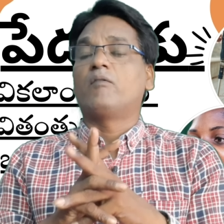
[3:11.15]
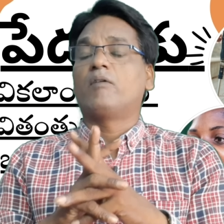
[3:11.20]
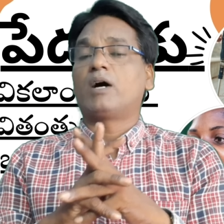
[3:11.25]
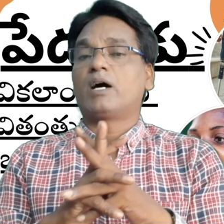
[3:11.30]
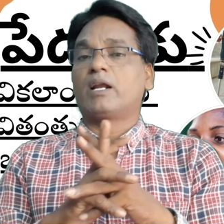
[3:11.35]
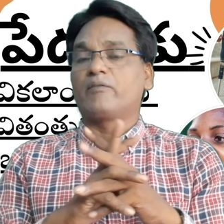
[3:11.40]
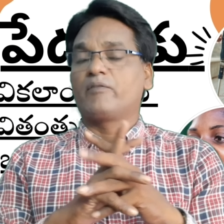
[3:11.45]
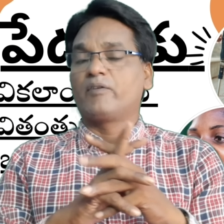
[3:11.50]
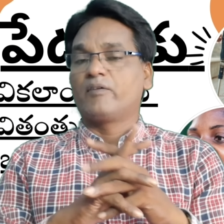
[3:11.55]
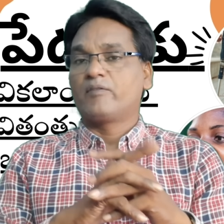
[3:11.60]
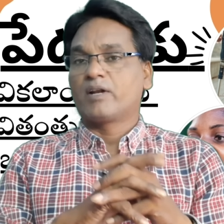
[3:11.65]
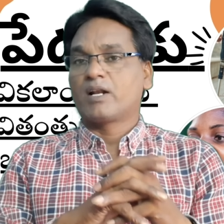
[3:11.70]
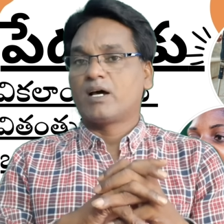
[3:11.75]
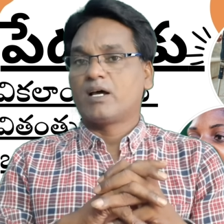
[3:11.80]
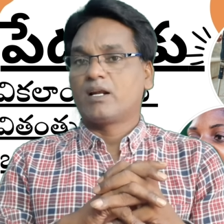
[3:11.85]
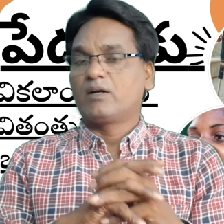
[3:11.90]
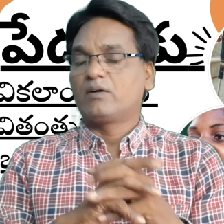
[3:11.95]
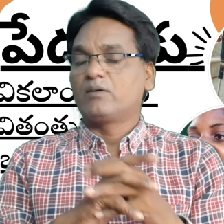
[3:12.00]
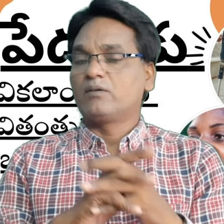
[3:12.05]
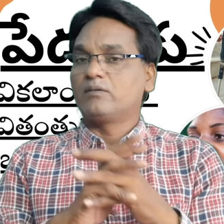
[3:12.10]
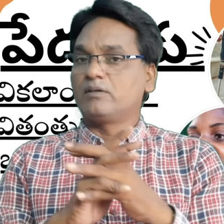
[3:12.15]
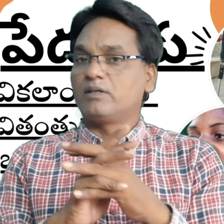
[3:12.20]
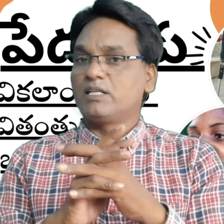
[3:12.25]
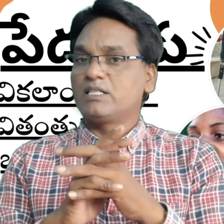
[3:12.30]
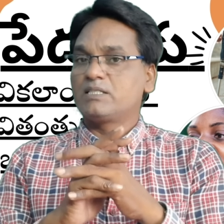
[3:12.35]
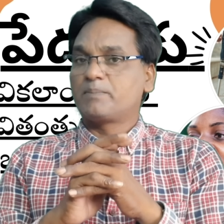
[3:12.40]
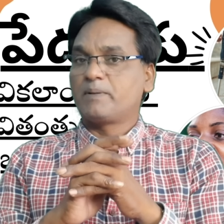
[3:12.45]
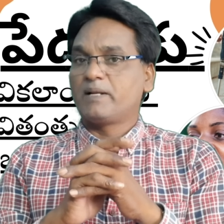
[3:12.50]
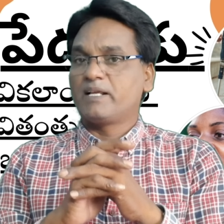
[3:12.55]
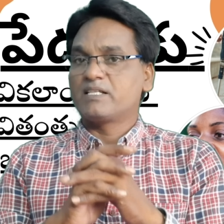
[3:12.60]
వారి వివరాలను
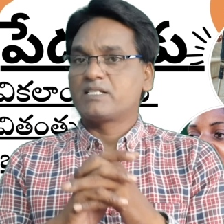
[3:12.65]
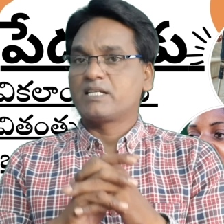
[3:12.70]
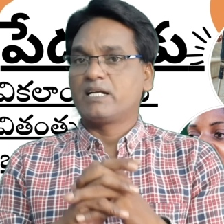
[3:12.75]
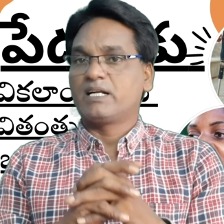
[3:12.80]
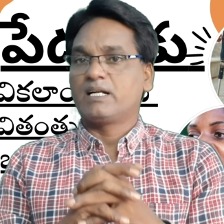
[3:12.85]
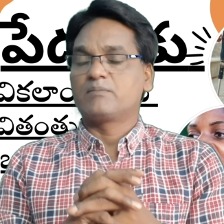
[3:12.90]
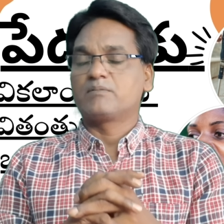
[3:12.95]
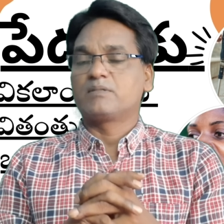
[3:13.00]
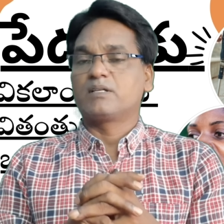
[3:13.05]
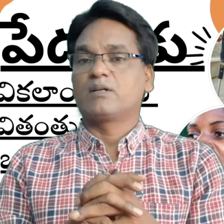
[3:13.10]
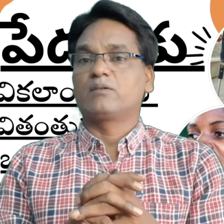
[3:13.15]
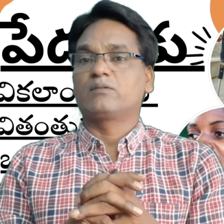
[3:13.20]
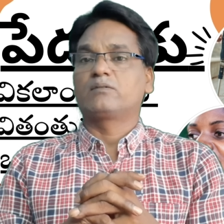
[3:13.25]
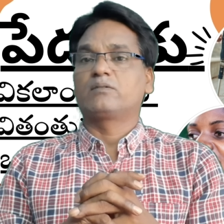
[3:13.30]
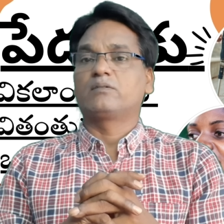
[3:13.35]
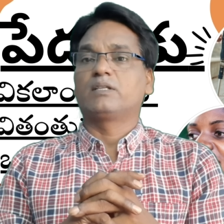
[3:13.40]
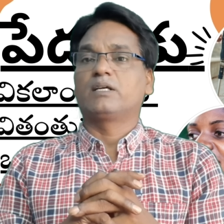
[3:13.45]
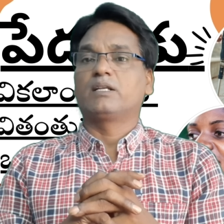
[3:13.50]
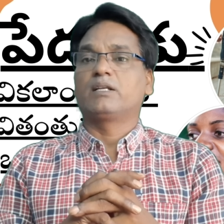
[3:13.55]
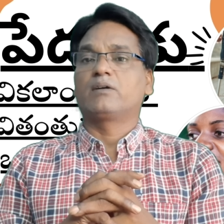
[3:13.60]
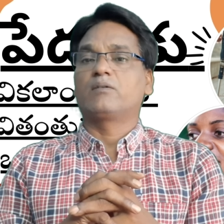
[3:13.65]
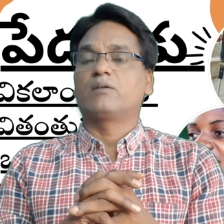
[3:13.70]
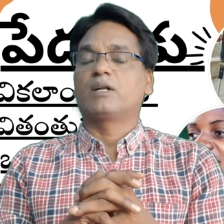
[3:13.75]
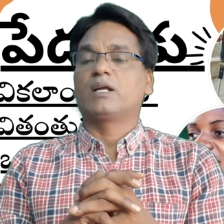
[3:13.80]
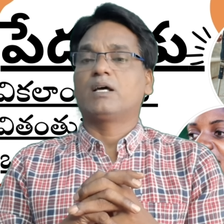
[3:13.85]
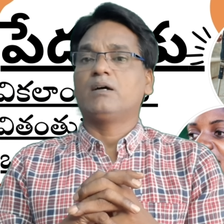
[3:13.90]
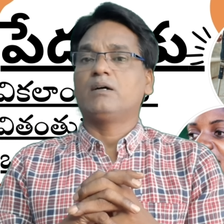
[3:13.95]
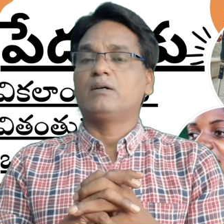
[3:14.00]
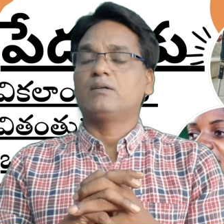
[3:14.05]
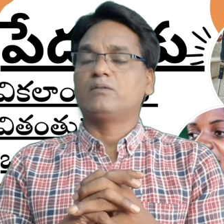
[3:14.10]
డిస్ప్లే చేయడం జరుగుతుందని
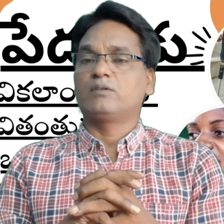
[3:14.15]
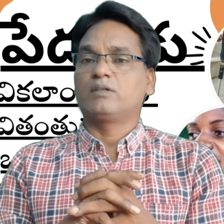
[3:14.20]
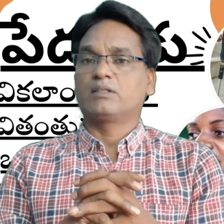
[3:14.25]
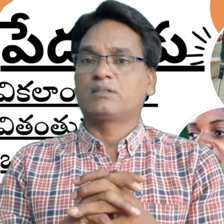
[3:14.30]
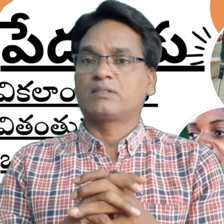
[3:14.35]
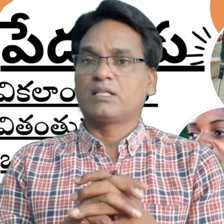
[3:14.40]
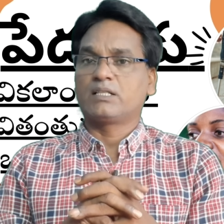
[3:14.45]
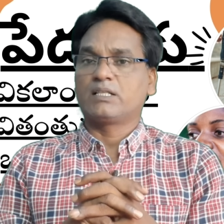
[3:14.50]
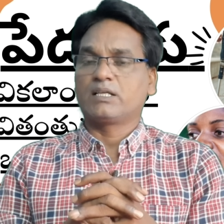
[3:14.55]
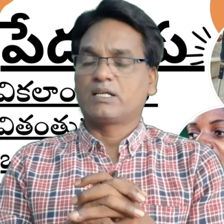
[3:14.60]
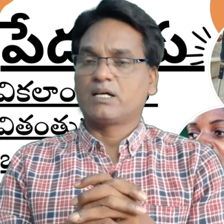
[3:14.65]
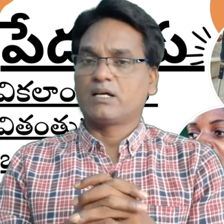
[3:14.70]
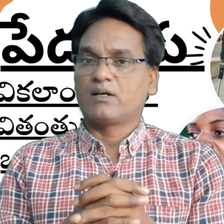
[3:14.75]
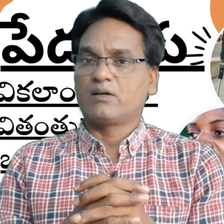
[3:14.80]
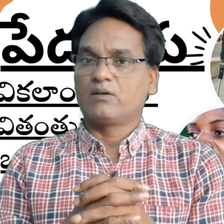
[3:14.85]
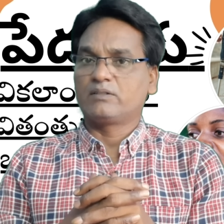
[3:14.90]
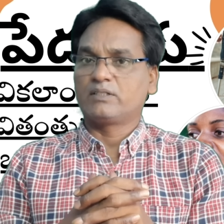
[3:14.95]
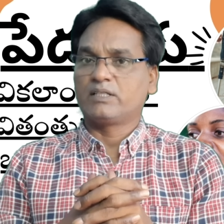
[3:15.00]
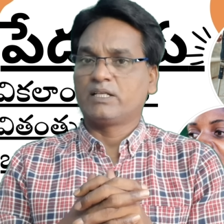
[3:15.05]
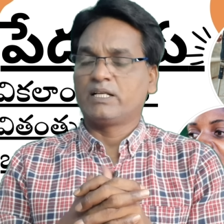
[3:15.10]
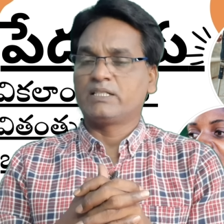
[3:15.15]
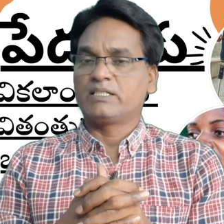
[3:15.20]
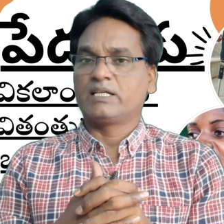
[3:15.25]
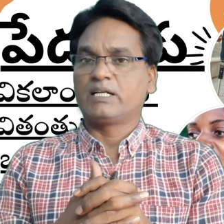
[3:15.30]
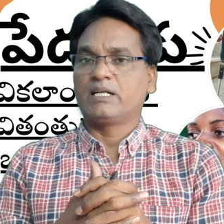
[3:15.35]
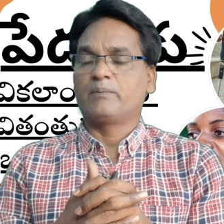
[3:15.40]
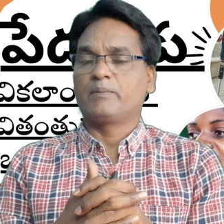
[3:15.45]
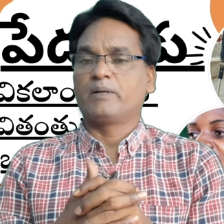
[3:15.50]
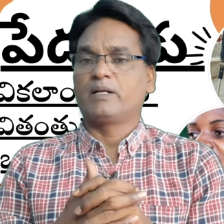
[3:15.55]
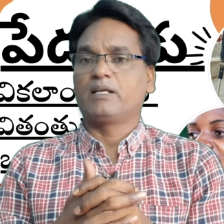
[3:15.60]
కూడా ఉన్నతాధికారులు
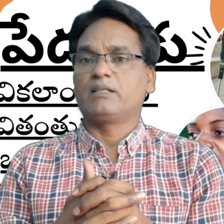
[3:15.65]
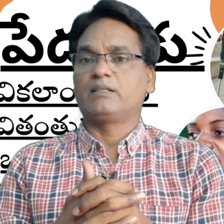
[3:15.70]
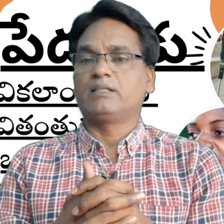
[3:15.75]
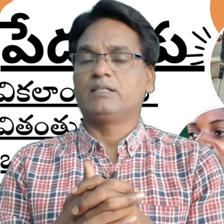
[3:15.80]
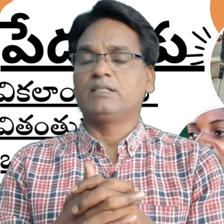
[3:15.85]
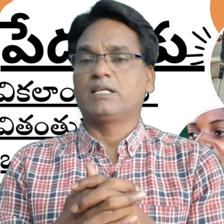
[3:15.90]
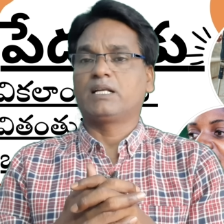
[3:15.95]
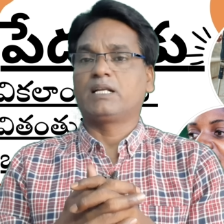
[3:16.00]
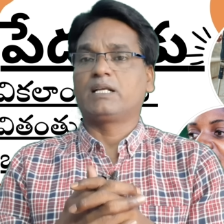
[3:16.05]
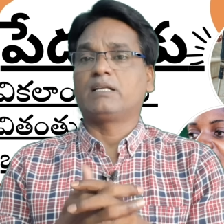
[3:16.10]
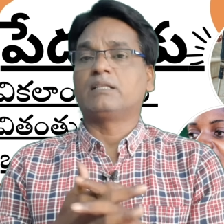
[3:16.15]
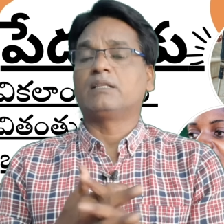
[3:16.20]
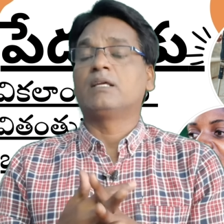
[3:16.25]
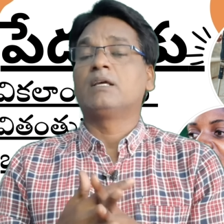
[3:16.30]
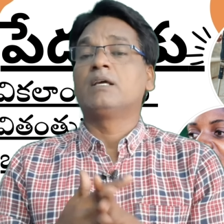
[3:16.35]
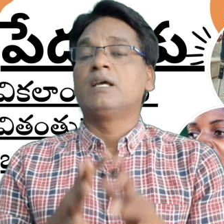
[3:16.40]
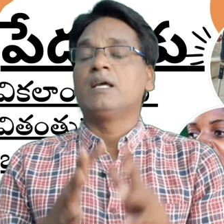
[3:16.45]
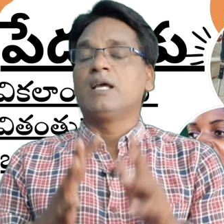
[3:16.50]
తెలియజేయడం అనేది జరిగింది